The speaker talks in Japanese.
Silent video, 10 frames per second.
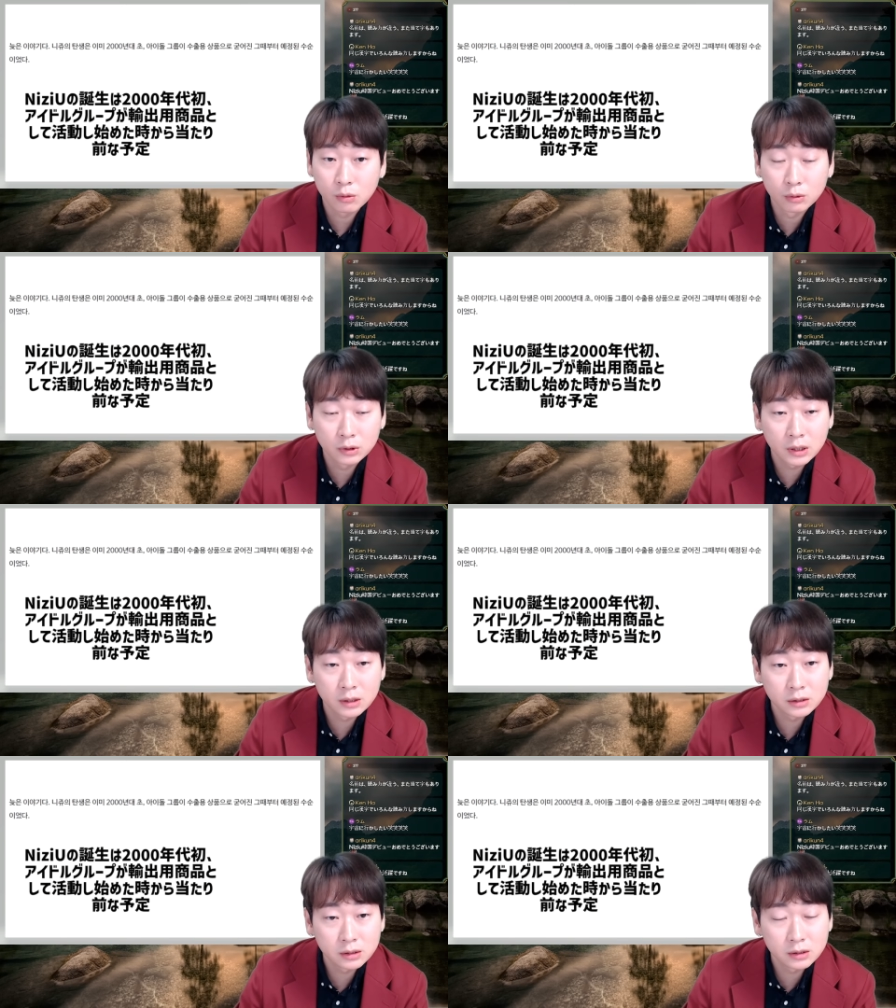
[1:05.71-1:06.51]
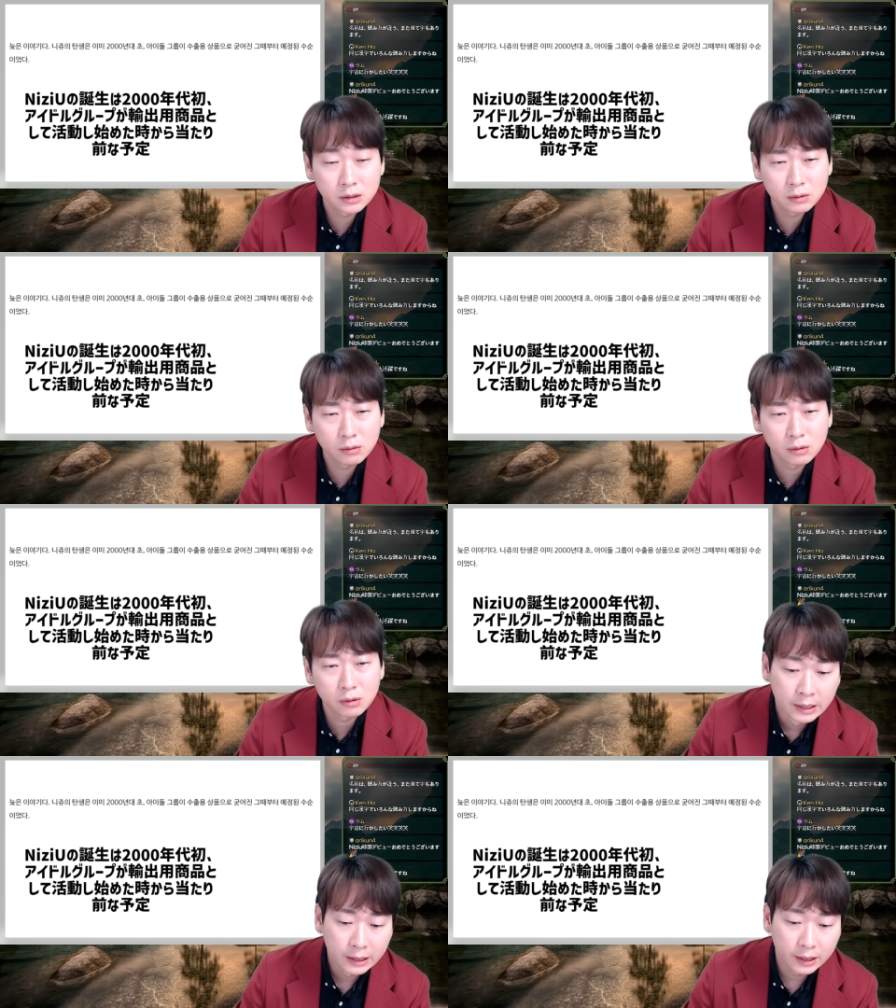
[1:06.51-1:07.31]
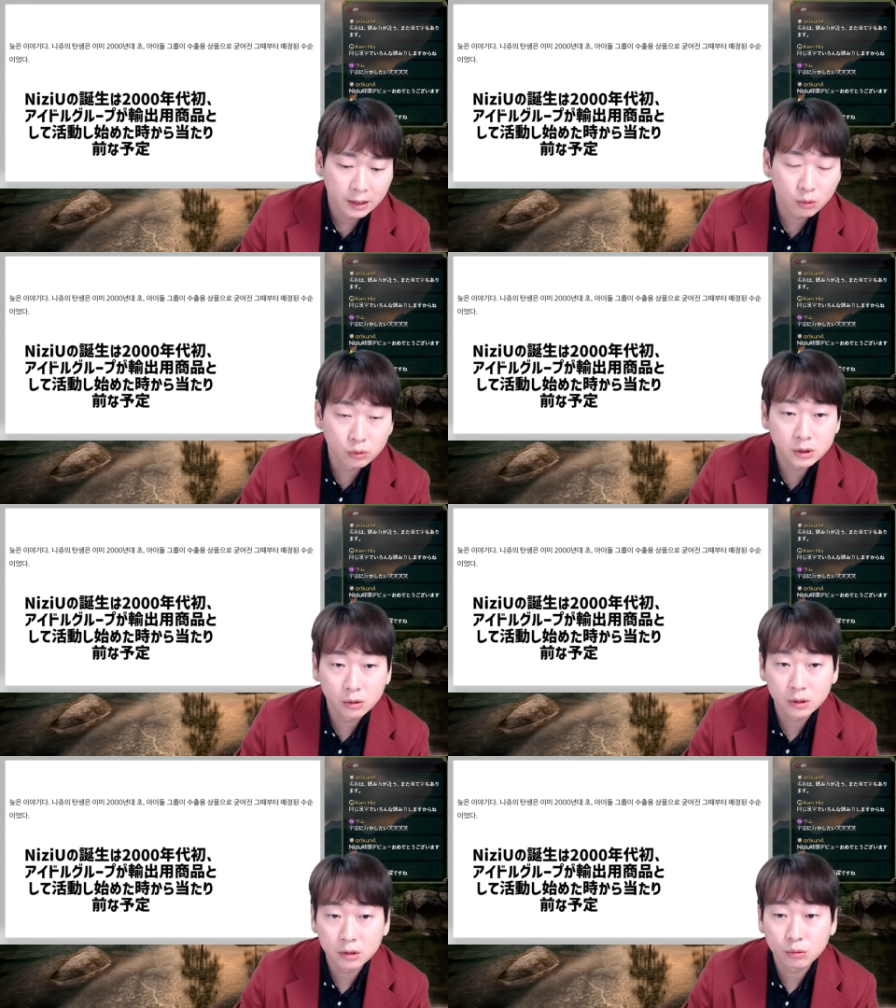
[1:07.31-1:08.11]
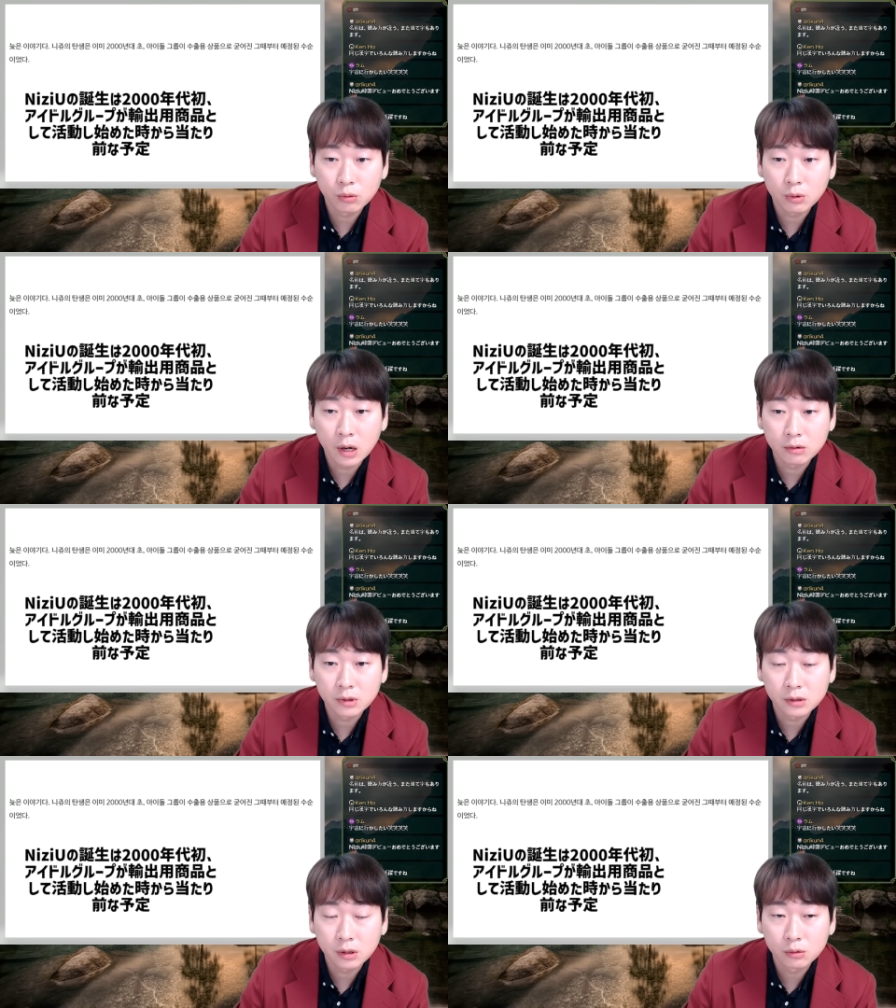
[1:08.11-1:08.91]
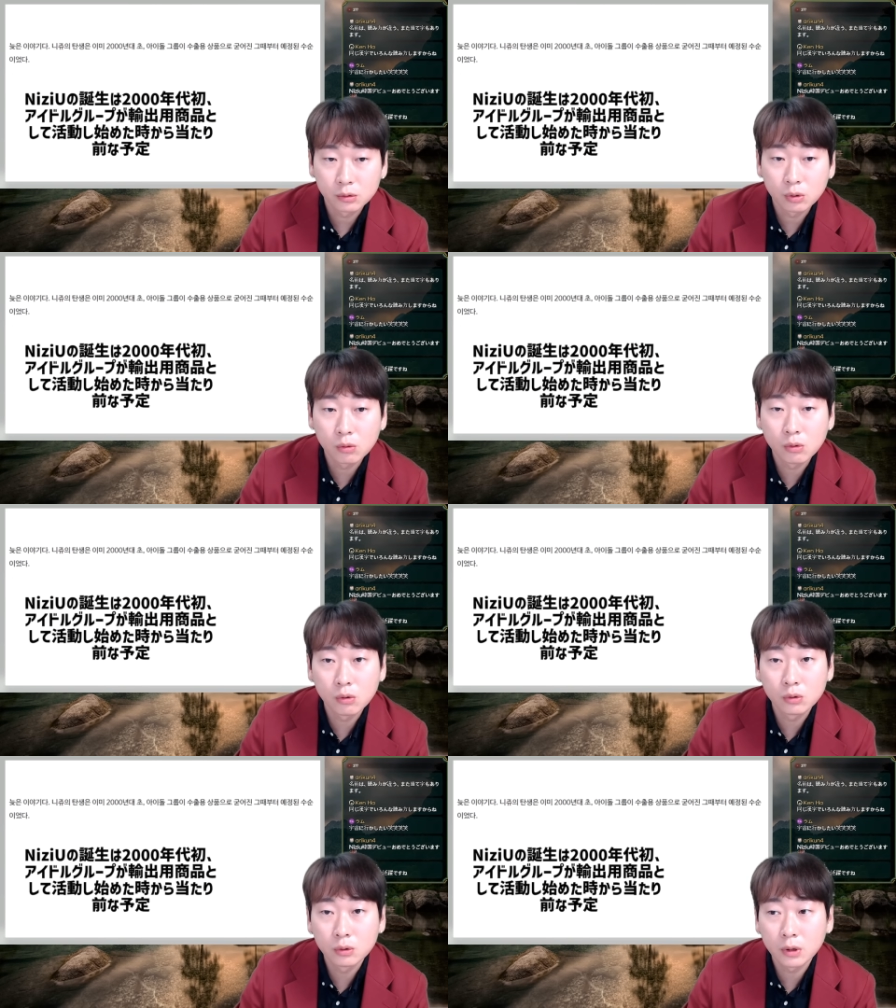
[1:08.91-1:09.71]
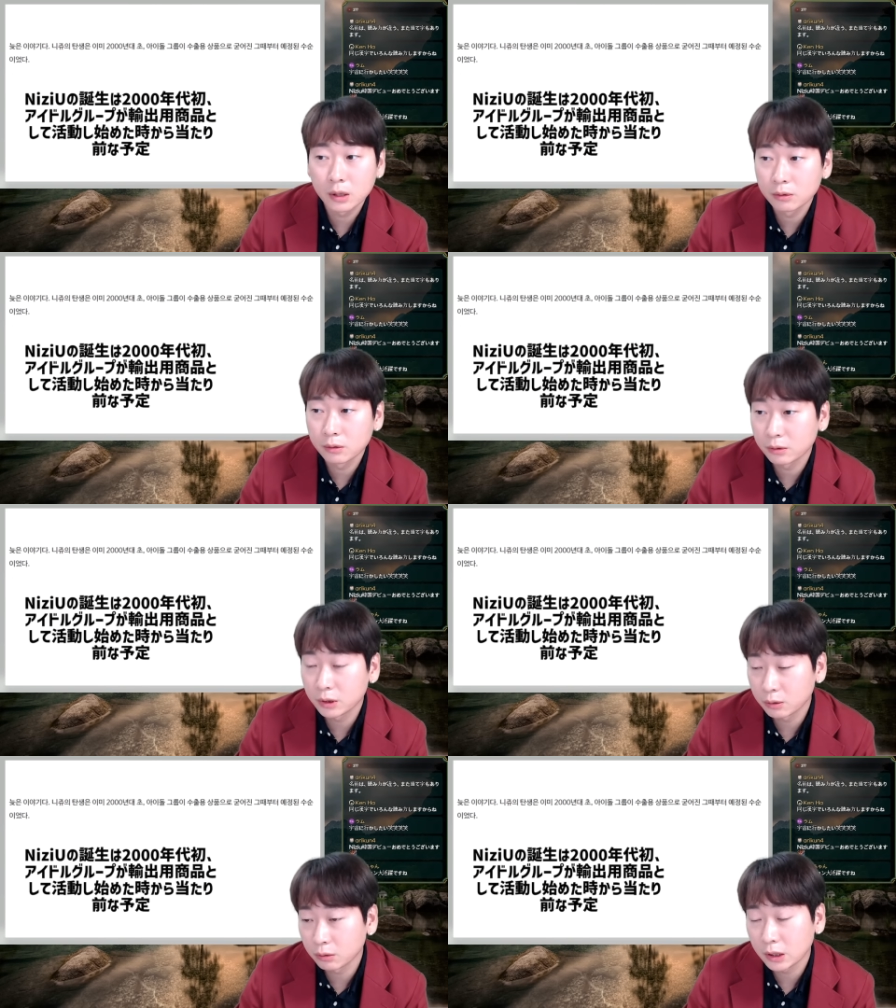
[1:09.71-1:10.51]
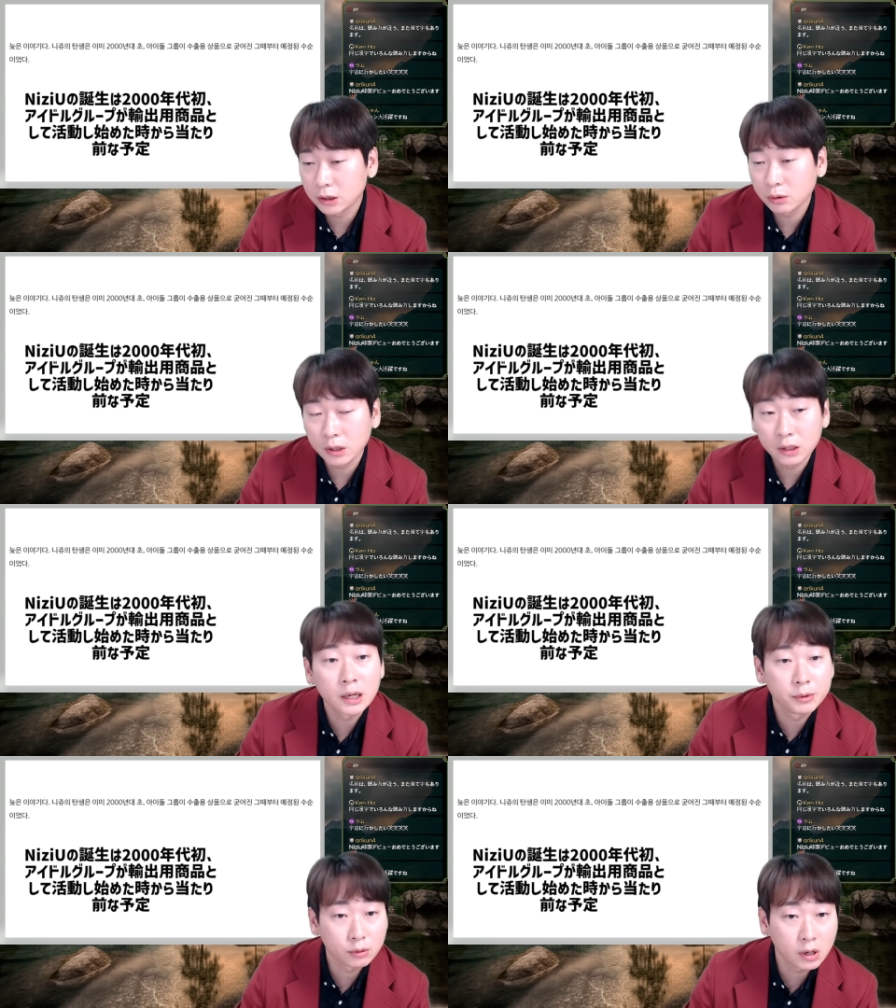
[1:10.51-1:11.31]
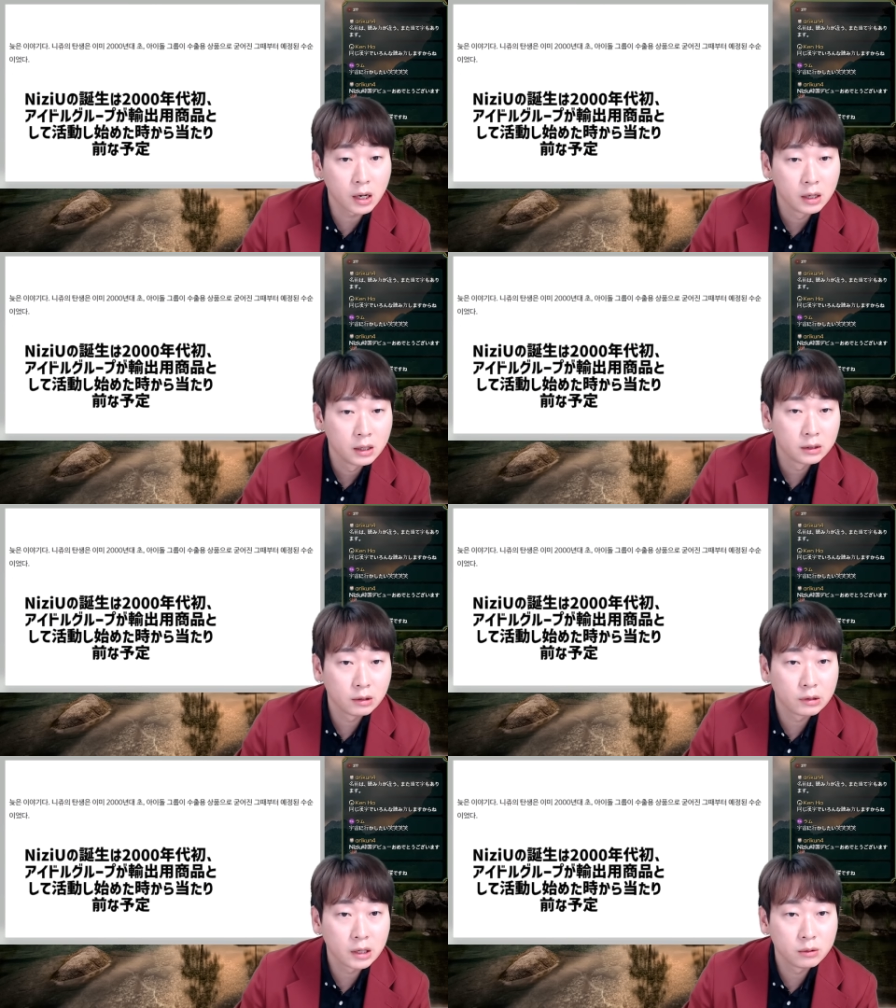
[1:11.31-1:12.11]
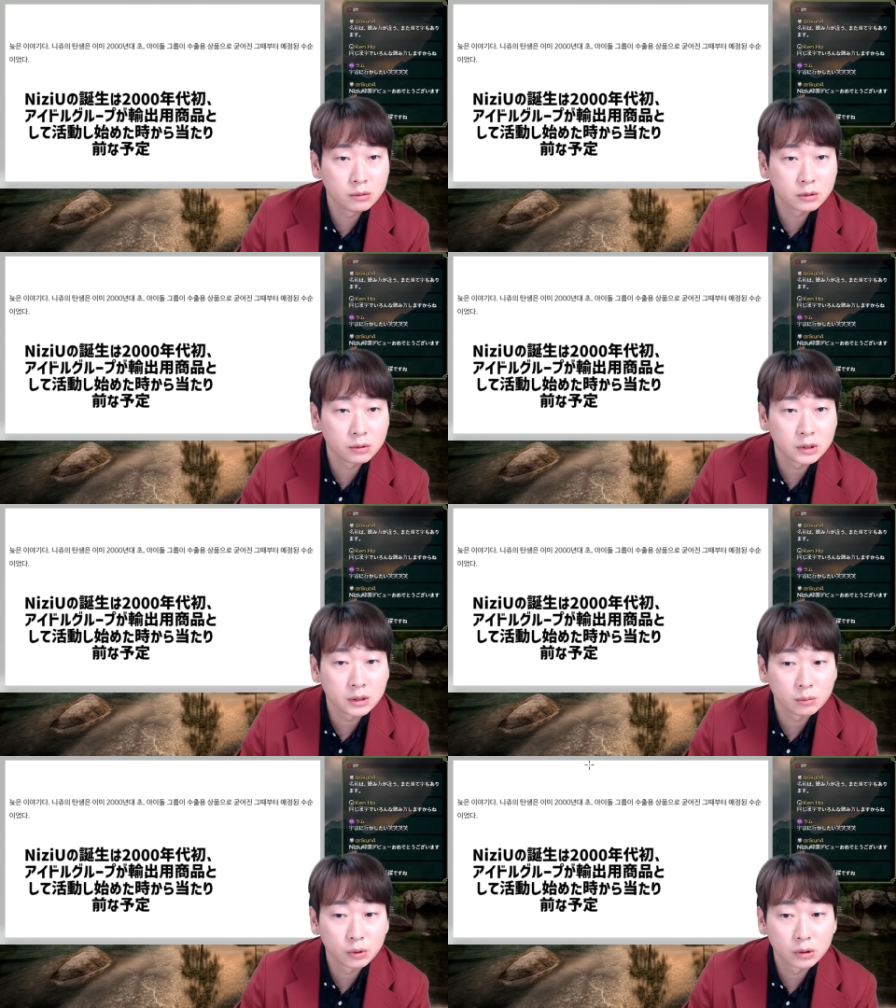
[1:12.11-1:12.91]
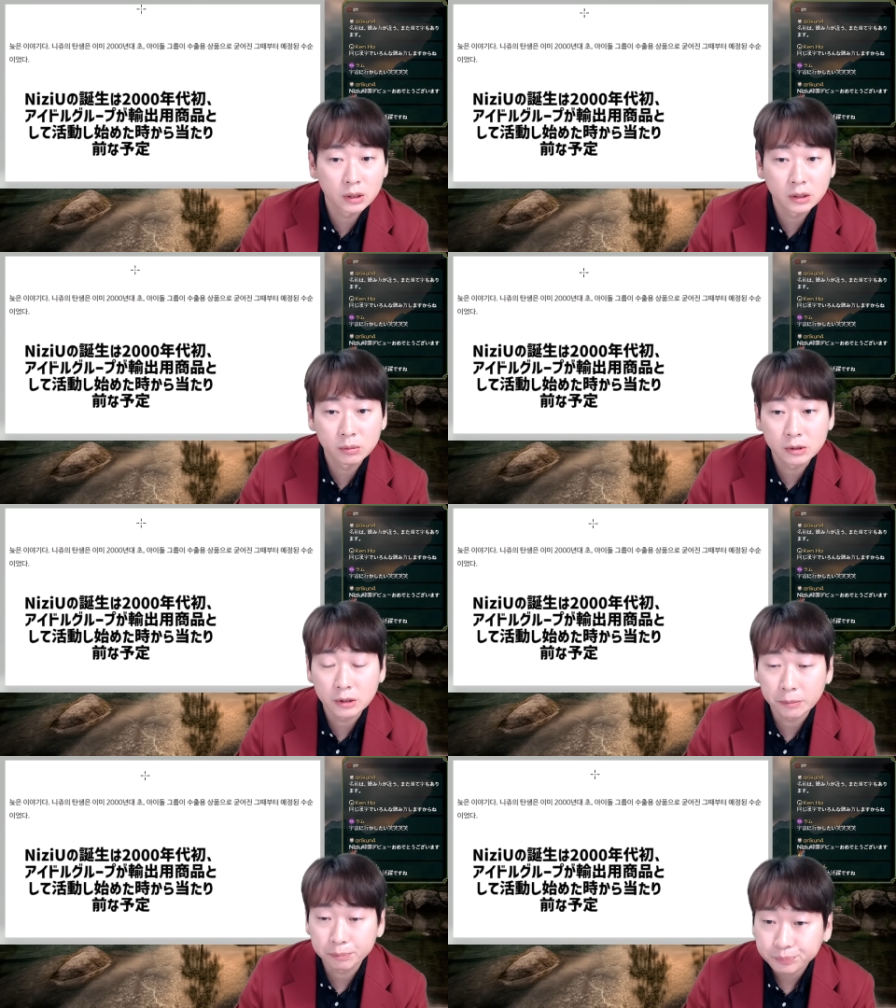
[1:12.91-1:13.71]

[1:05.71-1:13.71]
コンテンツの、コンジロンっていうところがあるんですけど、そこの、人たちのインタビューとかっていう内容を少し持ってきました。